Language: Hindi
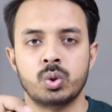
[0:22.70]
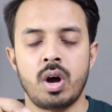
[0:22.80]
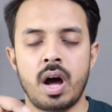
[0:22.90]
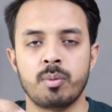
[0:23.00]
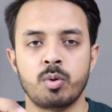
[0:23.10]

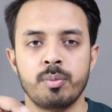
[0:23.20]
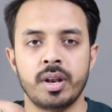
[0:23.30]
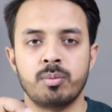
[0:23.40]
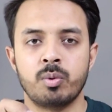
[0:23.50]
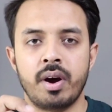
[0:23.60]
दोस्तों आपको
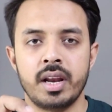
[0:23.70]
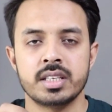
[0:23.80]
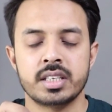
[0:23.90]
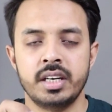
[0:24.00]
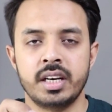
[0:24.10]
मेरा
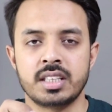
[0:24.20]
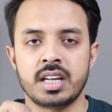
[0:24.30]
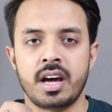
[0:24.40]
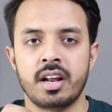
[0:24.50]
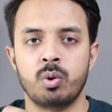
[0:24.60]
मोबाइल स्क्रीन
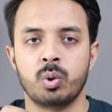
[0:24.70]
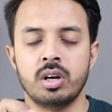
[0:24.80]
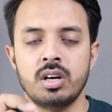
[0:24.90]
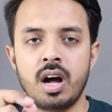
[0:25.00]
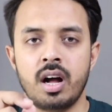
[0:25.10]
नज़र आ रहा
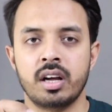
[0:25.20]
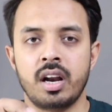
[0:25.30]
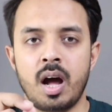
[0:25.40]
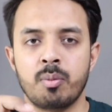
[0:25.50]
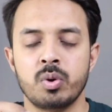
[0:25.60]
होगा
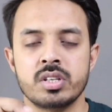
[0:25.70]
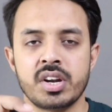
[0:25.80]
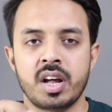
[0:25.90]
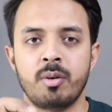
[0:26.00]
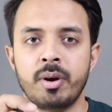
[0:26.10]
अगर आपको
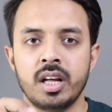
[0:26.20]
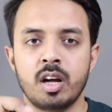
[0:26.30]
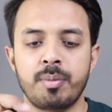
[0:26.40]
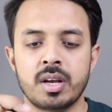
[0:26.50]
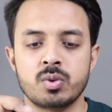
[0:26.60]
इंस्टाग्राम आईडी
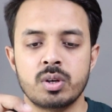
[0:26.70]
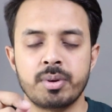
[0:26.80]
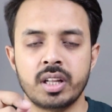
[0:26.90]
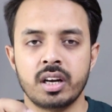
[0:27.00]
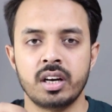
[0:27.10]
का
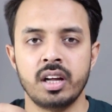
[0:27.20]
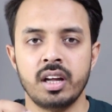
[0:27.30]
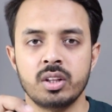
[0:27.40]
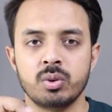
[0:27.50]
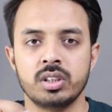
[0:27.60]
पासवर्ड पता करना
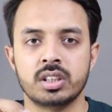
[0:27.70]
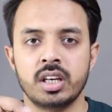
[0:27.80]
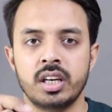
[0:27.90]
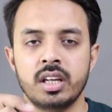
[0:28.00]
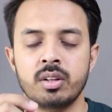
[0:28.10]
है तो
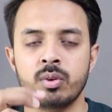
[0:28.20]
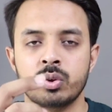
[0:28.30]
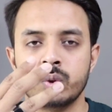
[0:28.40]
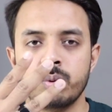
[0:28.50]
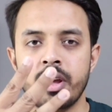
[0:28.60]
इसके लिए
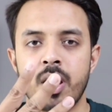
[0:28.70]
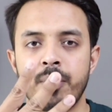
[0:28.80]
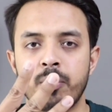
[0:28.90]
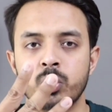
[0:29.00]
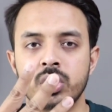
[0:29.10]
दोस्तों मैं
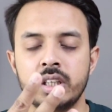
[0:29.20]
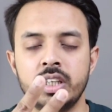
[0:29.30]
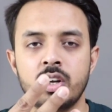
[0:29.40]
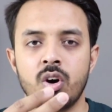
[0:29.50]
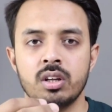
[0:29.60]
यहाँ पे आपको
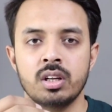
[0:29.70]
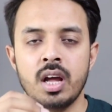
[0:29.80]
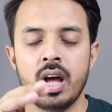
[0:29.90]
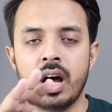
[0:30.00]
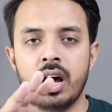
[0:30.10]
तीन
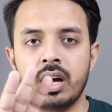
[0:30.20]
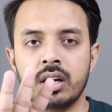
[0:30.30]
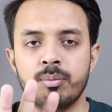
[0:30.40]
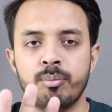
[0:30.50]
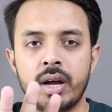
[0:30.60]

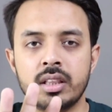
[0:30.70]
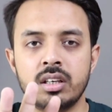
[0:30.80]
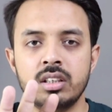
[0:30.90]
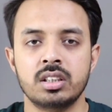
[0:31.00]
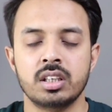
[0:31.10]

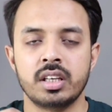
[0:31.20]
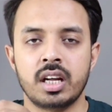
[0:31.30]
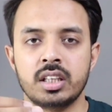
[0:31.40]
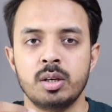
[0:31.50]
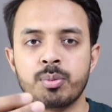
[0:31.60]
मेथड्स
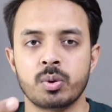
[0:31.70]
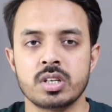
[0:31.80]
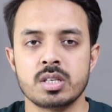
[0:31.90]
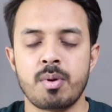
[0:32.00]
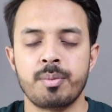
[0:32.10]
या तीन
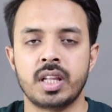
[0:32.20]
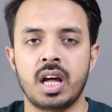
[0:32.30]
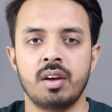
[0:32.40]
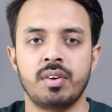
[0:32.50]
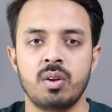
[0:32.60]
प्रोसेस मैं
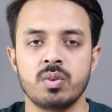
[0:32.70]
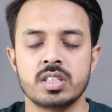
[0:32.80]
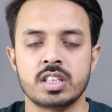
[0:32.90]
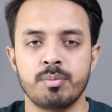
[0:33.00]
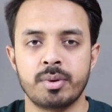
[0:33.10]
बताने वाला हूँ
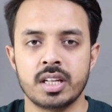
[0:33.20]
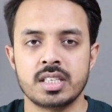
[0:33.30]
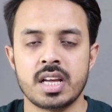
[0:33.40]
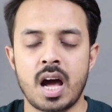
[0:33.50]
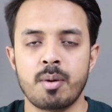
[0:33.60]
जिसकी
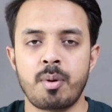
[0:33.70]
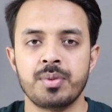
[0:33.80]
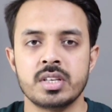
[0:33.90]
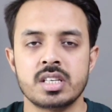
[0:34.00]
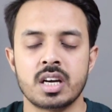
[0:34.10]
मदद से आप
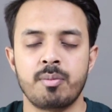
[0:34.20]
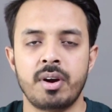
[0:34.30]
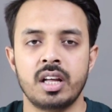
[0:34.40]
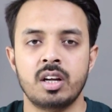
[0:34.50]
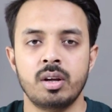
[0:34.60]
अपने
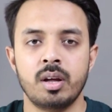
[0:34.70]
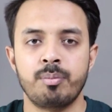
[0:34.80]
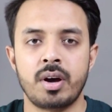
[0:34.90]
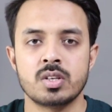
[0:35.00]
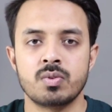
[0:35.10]
इंस्टाग्राम आईडी का या
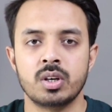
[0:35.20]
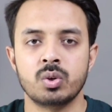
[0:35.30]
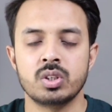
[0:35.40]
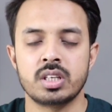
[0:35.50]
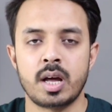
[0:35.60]

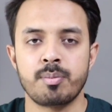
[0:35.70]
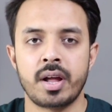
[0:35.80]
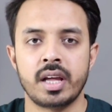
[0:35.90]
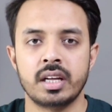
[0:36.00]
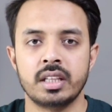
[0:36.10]
पासवर्ड को जान
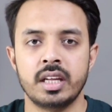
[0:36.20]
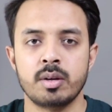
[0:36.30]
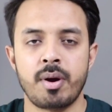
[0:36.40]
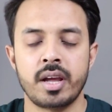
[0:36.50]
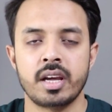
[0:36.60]
पाएंगे
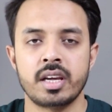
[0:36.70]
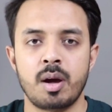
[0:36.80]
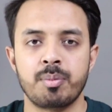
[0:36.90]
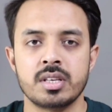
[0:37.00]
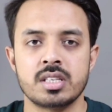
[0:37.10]
देख पाएंगे
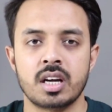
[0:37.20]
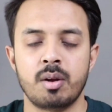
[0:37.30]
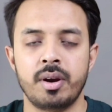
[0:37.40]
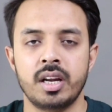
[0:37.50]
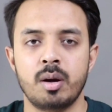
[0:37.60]
कि आपकी
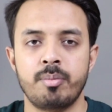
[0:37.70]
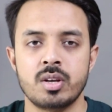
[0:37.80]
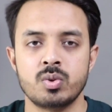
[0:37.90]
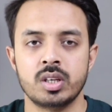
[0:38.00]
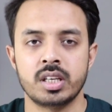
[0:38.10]
इंस्टाग्राम आईडी का
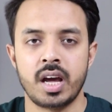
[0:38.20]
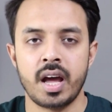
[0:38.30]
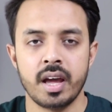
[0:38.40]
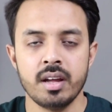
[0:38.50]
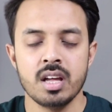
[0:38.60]
पासवर्ड
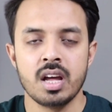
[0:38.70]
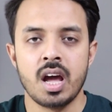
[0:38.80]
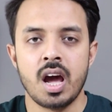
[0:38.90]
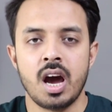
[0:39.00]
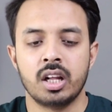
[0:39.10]
क्या है
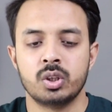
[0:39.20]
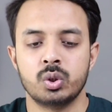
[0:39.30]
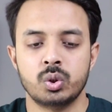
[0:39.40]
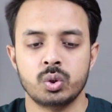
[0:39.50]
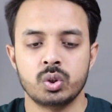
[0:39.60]
तो
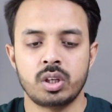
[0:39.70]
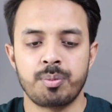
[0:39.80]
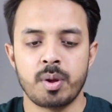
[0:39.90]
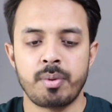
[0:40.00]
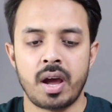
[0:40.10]
दोस्तों जो
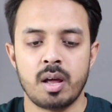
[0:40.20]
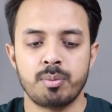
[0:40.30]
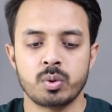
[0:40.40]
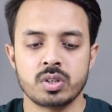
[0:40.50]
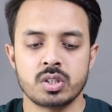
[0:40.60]
सबसे पहला
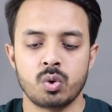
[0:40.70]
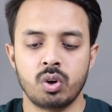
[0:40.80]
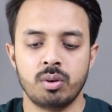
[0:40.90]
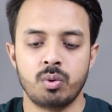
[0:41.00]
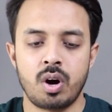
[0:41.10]
प्रोसेस
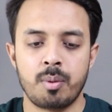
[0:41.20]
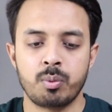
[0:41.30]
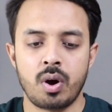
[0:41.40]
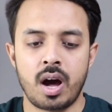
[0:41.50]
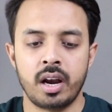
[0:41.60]
होगा वो
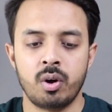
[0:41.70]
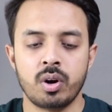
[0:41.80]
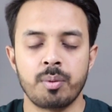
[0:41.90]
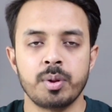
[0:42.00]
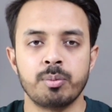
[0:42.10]
आपको आना
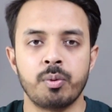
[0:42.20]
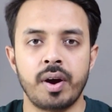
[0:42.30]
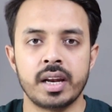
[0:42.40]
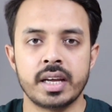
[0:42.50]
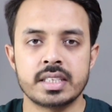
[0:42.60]
होगा अपने
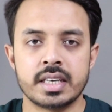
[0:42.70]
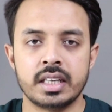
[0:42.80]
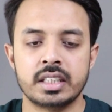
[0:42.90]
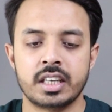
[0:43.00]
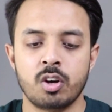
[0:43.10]
मोबाइल के
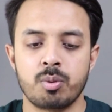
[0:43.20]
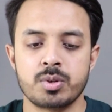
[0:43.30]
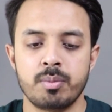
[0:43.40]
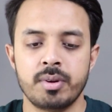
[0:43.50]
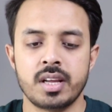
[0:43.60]
सेटिंग्स के
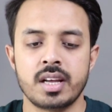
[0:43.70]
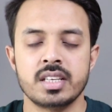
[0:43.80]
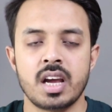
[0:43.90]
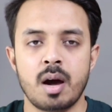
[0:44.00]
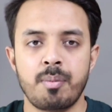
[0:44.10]
ऑप्शन में
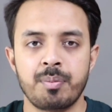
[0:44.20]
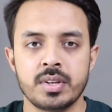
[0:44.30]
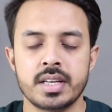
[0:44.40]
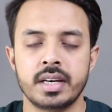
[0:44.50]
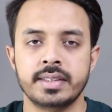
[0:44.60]
जैसे ही आप
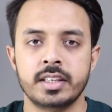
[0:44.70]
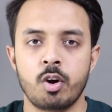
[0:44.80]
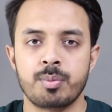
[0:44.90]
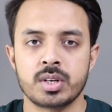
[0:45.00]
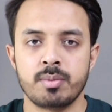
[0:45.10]
अपने सेटिंग्स
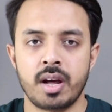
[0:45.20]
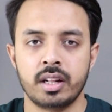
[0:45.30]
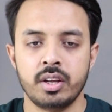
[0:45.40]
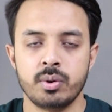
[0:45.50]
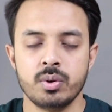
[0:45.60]
के ऑप्शन में
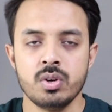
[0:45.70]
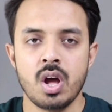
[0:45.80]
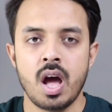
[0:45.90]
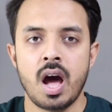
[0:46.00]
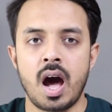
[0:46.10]
आते हो
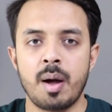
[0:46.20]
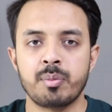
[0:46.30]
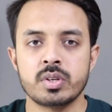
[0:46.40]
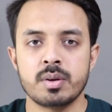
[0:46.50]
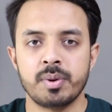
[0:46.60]

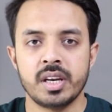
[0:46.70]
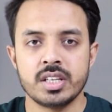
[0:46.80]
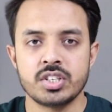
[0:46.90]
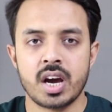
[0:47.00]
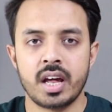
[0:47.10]
आपको सिंपली
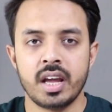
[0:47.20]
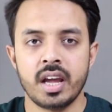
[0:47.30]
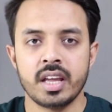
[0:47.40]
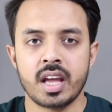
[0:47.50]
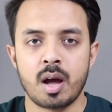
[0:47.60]
नीचे आना
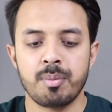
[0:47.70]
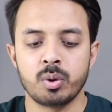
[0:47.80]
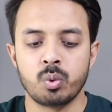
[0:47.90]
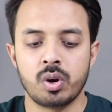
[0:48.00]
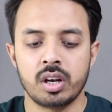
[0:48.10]
है यहाँ
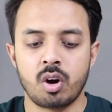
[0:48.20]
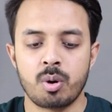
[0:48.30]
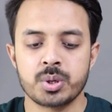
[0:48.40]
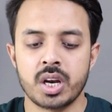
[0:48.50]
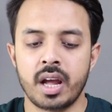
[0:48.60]
पे गूगल का
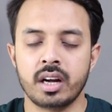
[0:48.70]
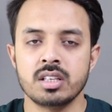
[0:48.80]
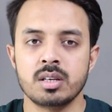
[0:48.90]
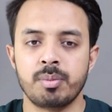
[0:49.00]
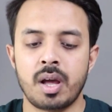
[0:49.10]
ऑप्शन
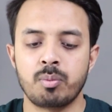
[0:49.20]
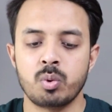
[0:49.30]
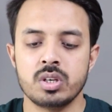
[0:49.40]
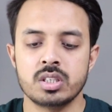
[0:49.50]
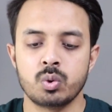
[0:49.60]
आएगा सिंपली
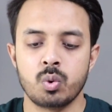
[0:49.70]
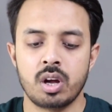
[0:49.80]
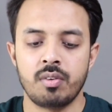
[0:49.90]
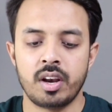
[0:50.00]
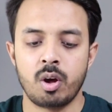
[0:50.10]
आपको इस
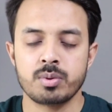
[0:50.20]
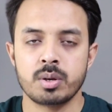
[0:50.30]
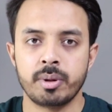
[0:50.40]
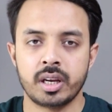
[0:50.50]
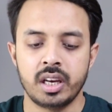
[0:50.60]
गूगल वाले
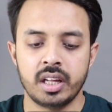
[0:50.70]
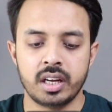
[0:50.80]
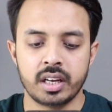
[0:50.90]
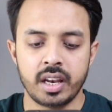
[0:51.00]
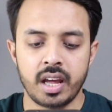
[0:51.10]
ऑप्शन पे
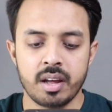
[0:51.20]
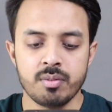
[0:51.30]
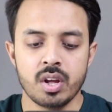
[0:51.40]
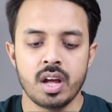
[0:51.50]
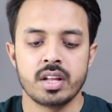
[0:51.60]
क्लिक कर देना
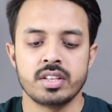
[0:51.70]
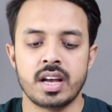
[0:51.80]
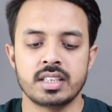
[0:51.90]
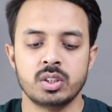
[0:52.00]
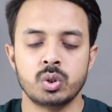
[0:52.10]
है
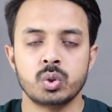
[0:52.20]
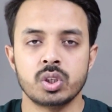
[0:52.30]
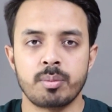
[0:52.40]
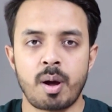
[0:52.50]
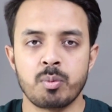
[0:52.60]
जैसे ही
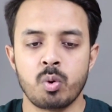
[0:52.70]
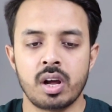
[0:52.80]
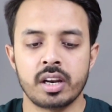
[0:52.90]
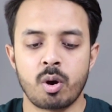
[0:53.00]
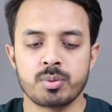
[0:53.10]
दोस्तों जब आप
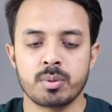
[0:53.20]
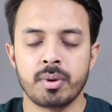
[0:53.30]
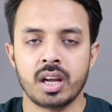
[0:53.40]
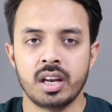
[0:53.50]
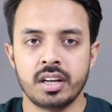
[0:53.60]
गूगल के ऑप्शन
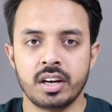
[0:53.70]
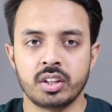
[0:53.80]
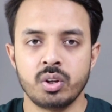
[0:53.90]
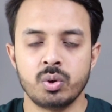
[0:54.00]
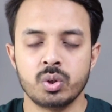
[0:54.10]
पे क्लिक
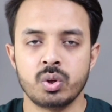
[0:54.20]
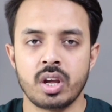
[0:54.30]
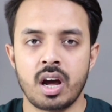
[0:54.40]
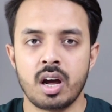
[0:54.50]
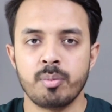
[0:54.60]
करते हो तो
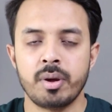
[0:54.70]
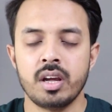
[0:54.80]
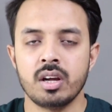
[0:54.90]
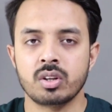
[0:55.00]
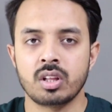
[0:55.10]
यहाँ पे